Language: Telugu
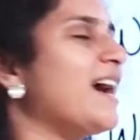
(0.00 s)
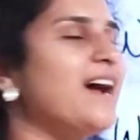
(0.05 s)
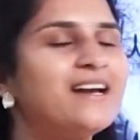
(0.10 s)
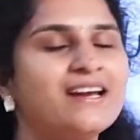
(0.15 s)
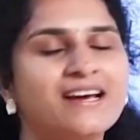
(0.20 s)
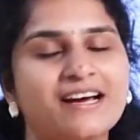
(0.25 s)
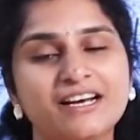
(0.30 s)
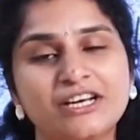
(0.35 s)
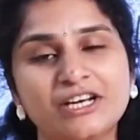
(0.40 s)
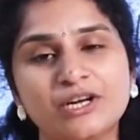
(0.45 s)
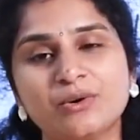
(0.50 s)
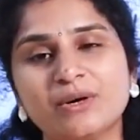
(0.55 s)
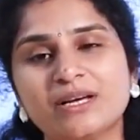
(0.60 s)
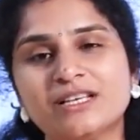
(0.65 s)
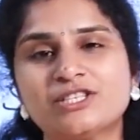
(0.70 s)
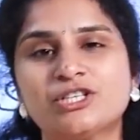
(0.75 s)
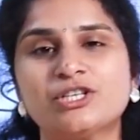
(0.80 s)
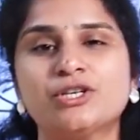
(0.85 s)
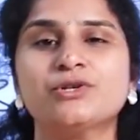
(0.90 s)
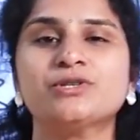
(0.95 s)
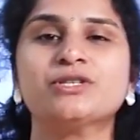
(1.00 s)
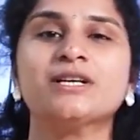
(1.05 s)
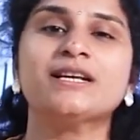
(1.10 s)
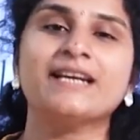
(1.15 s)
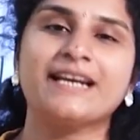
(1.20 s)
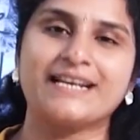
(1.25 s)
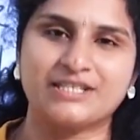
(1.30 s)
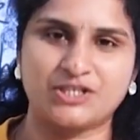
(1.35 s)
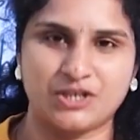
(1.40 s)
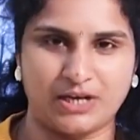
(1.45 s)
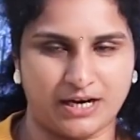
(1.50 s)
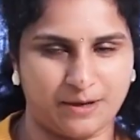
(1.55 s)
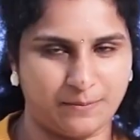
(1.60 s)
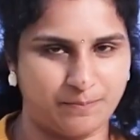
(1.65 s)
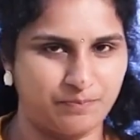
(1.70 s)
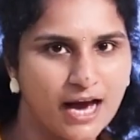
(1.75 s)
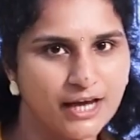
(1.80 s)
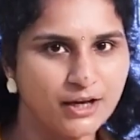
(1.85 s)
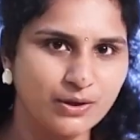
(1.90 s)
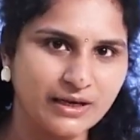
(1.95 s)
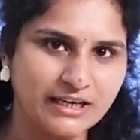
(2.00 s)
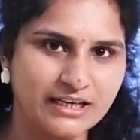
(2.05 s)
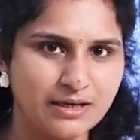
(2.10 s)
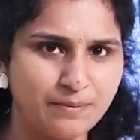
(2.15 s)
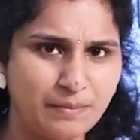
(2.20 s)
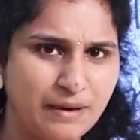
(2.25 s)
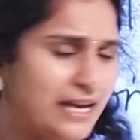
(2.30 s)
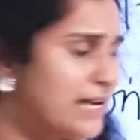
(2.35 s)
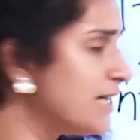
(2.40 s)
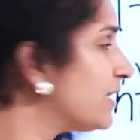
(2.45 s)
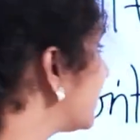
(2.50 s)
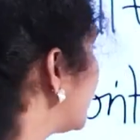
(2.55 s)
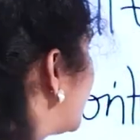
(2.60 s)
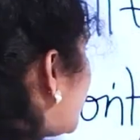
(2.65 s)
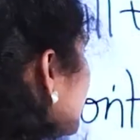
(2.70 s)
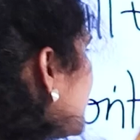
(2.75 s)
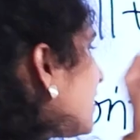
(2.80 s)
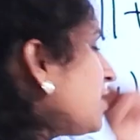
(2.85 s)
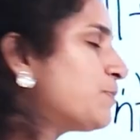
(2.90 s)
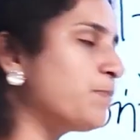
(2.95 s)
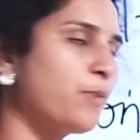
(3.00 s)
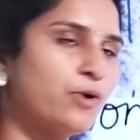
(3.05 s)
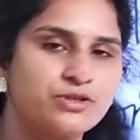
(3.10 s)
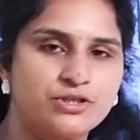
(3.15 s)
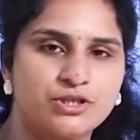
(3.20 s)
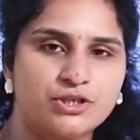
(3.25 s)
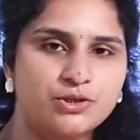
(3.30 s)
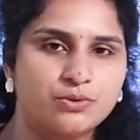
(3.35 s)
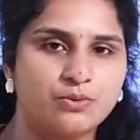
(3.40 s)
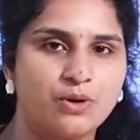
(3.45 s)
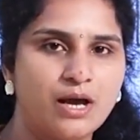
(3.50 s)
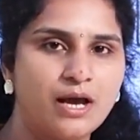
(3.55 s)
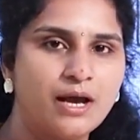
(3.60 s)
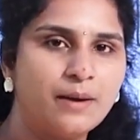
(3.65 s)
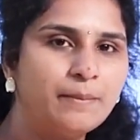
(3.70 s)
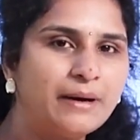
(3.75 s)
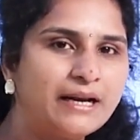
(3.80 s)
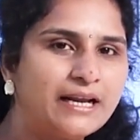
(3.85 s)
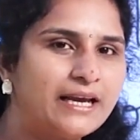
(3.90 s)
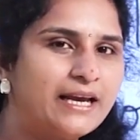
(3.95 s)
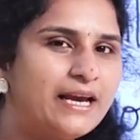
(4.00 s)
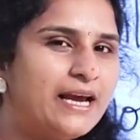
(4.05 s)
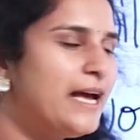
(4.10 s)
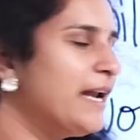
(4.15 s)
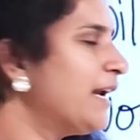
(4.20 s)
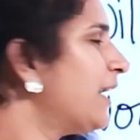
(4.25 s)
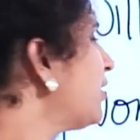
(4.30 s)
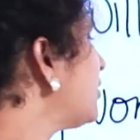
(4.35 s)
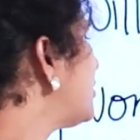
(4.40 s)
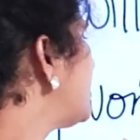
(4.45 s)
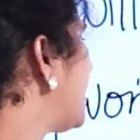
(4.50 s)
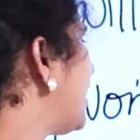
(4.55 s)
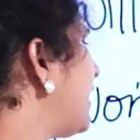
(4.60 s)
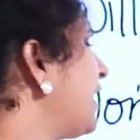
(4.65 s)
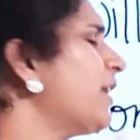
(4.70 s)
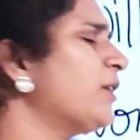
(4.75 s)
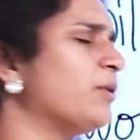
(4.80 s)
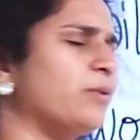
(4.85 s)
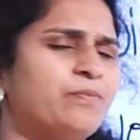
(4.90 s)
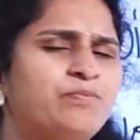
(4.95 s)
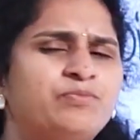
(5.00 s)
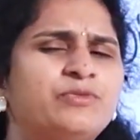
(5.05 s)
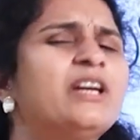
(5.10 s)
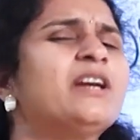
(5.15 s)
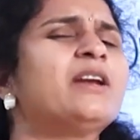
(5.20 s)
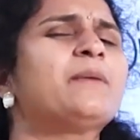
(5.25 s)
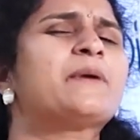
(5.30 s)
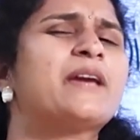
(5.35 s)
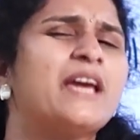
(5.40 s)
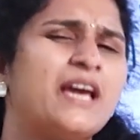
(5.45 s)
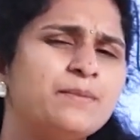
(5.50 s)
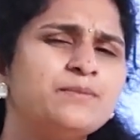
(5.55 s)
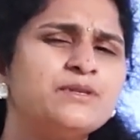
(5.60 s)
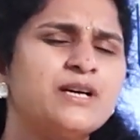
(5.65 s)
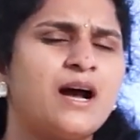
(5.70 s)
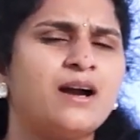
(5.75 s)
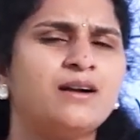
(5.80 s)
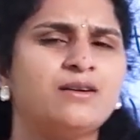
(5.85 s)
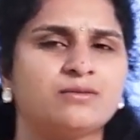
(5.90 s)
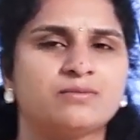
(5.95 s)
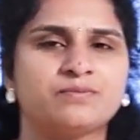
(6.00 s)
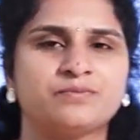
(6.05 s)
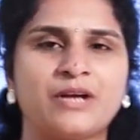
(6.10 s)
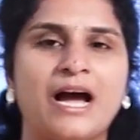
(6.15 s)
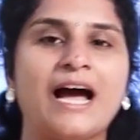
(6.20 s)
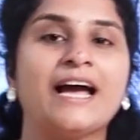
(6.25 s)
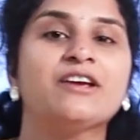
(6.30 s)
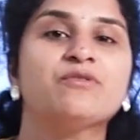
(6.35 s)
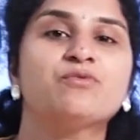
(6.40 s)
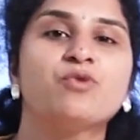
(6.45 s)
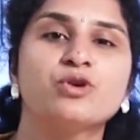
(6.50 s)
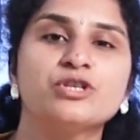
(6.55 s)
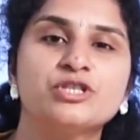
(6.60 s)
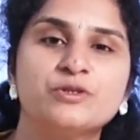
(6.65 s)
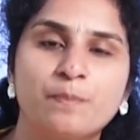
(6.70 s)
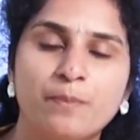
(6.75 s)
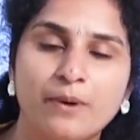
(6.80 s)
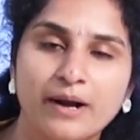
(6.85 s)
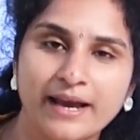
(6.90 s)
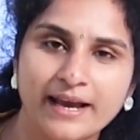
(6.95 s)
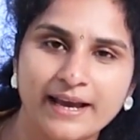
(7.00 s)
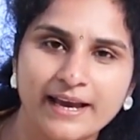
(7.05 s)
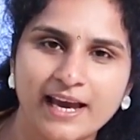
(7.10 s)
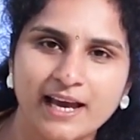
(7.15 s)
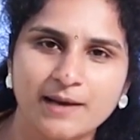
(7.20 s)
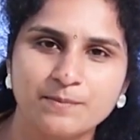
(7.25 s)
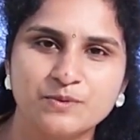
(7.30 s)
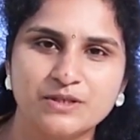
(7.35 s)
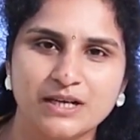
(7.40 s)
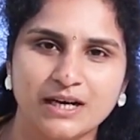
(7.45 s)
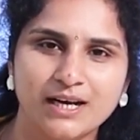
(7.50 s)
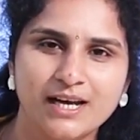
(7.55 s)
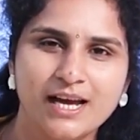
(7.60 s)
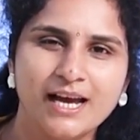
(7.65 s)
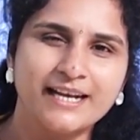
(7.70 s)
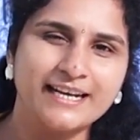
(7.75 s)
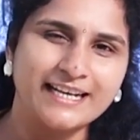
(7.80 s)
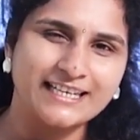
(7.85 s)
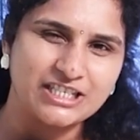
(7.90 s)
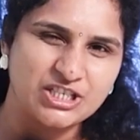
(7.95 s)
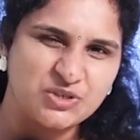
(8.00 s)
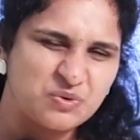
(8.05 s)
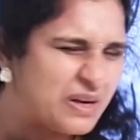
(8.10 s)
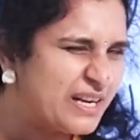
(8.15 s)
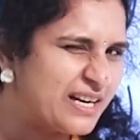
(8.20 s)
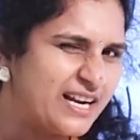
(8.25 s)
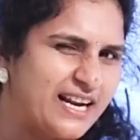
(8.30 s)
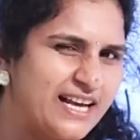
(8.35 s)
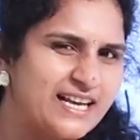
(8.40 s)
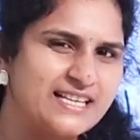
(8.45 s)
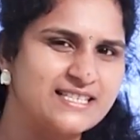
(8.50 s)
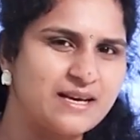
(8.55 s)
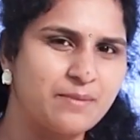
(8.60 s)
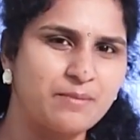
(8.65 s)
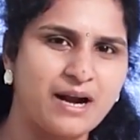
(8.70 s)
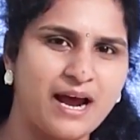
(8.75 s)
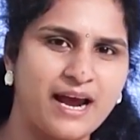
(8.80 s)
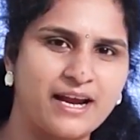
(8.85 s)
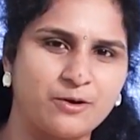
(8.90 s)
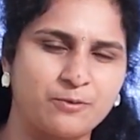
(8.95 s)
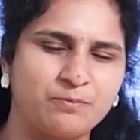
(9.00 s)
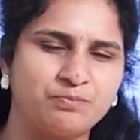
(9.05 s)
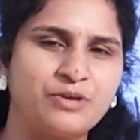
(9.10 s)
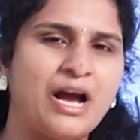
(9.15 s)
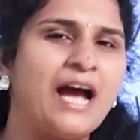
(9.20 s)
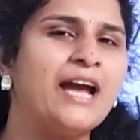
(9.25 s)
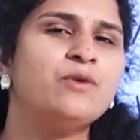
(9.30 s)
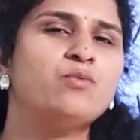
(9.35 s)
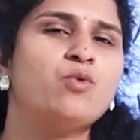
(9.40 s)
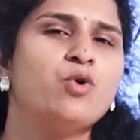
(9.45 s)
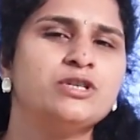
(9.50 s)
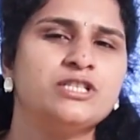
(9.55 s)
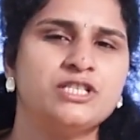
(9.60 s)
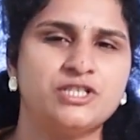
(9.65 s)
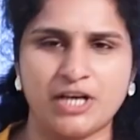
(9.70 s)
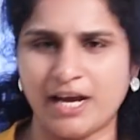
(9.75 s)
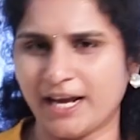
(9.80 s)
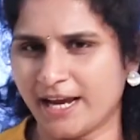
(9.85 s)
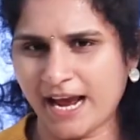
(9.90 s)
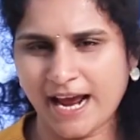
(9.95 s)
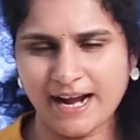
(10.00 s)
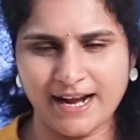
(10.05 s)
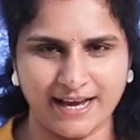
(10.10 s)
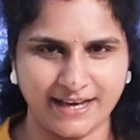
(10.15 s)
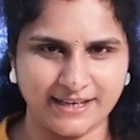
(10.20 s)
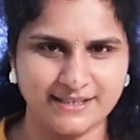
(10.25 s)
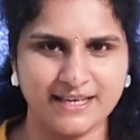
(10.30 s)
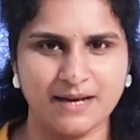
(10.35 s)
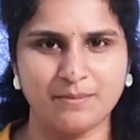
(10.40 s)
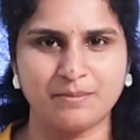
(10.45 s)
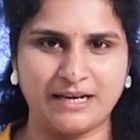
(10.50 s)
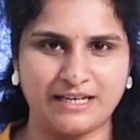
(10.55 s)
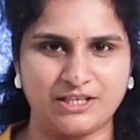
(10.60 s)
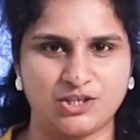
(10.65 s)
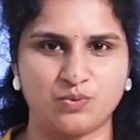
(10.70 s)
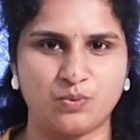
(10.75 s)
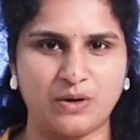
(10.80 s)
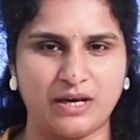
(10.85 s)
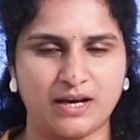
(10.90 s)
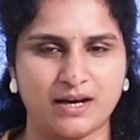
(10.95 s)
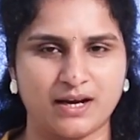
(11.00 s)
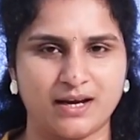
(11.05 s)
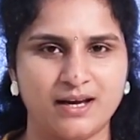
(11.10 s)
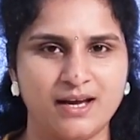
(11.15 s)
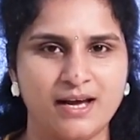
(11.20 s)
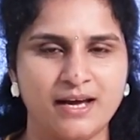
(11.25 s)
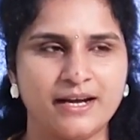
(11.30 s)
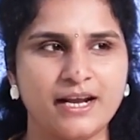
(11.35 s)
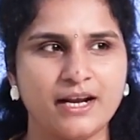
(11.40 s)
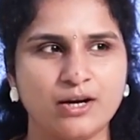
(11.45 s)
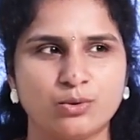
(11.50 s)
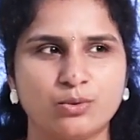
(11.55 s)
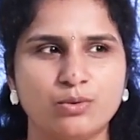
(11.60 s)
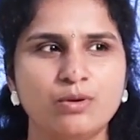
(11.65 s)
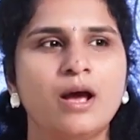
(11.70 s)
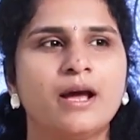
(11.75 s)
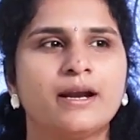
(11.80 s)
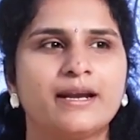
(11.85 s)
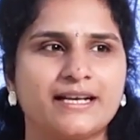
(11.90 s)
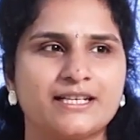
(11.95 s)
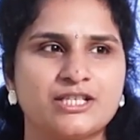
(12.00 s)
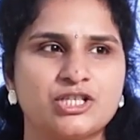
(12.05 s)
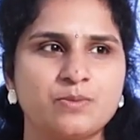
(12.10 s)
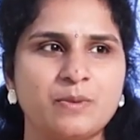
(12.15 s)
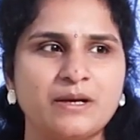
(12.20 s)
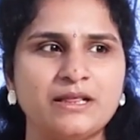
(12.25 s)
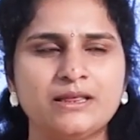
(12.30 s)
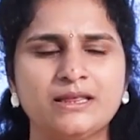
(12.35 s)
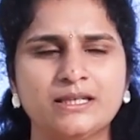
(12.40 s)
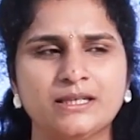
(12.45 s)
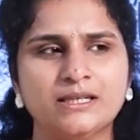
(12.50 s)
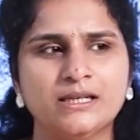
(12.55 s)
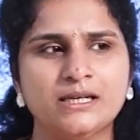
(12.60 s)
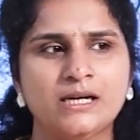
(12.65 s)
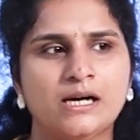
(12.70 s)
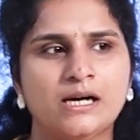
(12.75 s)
స్టార్ట్ అ న్యూ ఇన్స్టిట్యూషన్ నెక్స్ట్ ఇయర్ ఆర్ యూ గెటింగ్ మీ దిస్ ఈస్ పాజిటివ్ మరి నేను చెయ్యను నేను రేపు గేమ్స్ ఆడను ఐ వోంట్ ప్లే గేమ్స్ నెక్స్ట్ వీక్ నేను ఎగ్జామ్ రాయను ఐ వోంట్ టేక్ అన్ ఎగ్జామ్ నెక్స్ట్ వీక్ నేను నెక్స్ట్ మంత్